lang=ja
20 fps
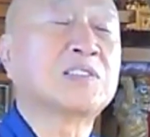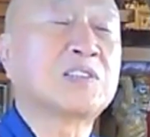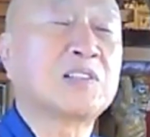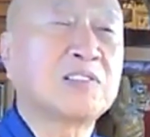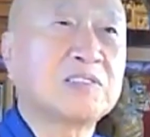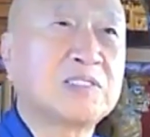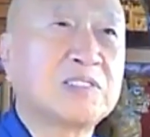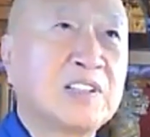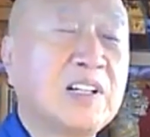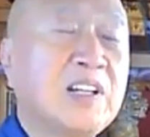でしちゃ
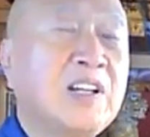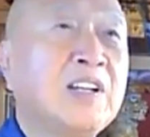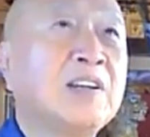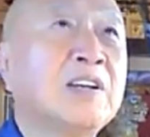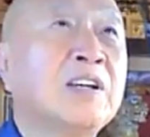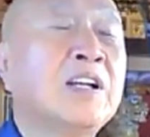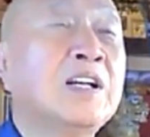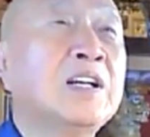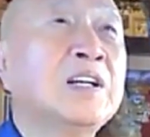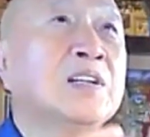うんですね。
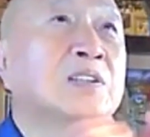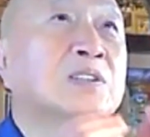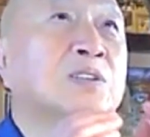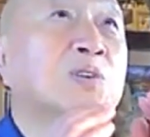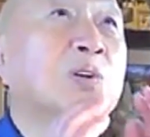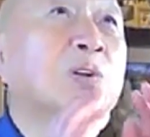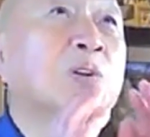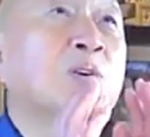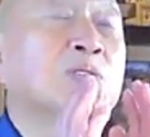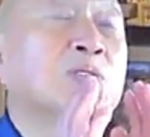
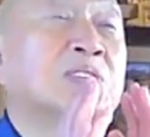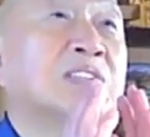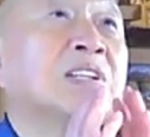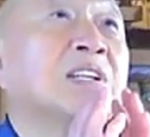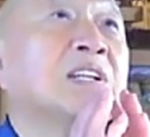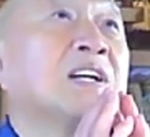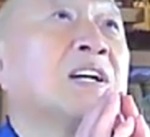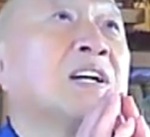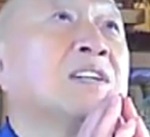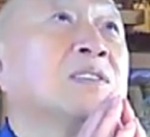それを
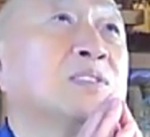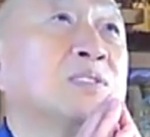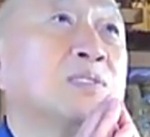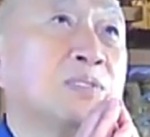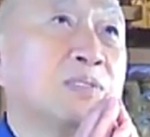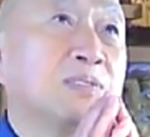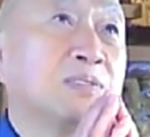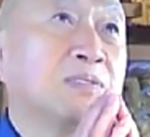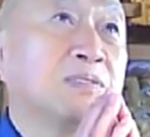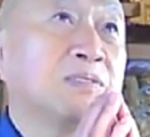実感す
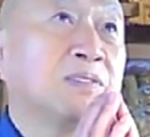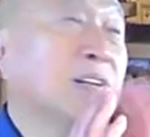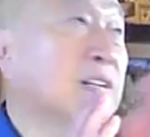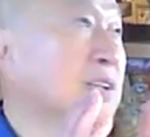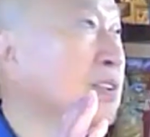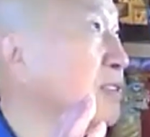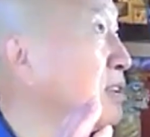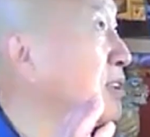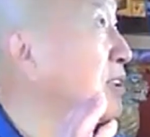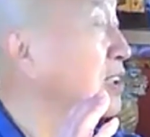る。
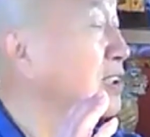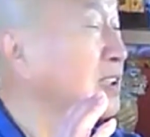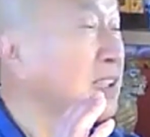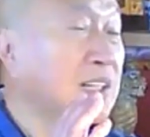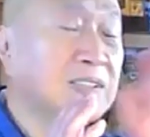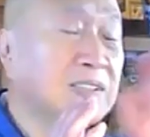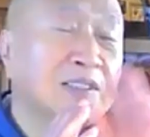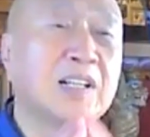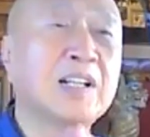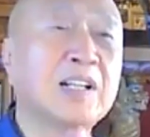実
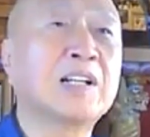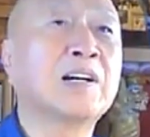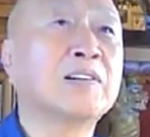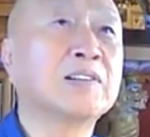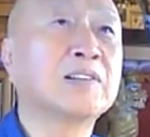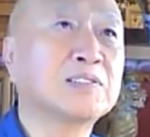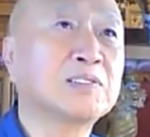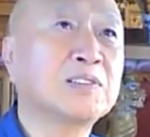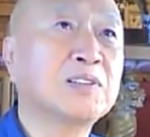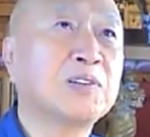感しやなかん
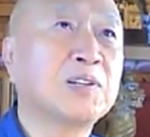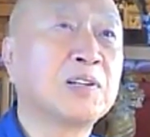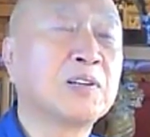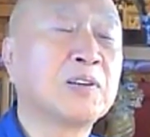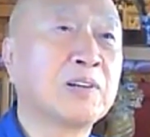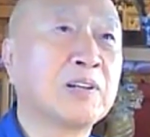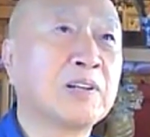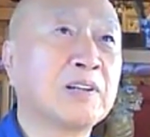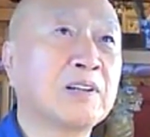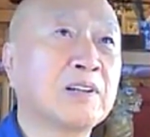わけですね、
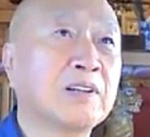我々。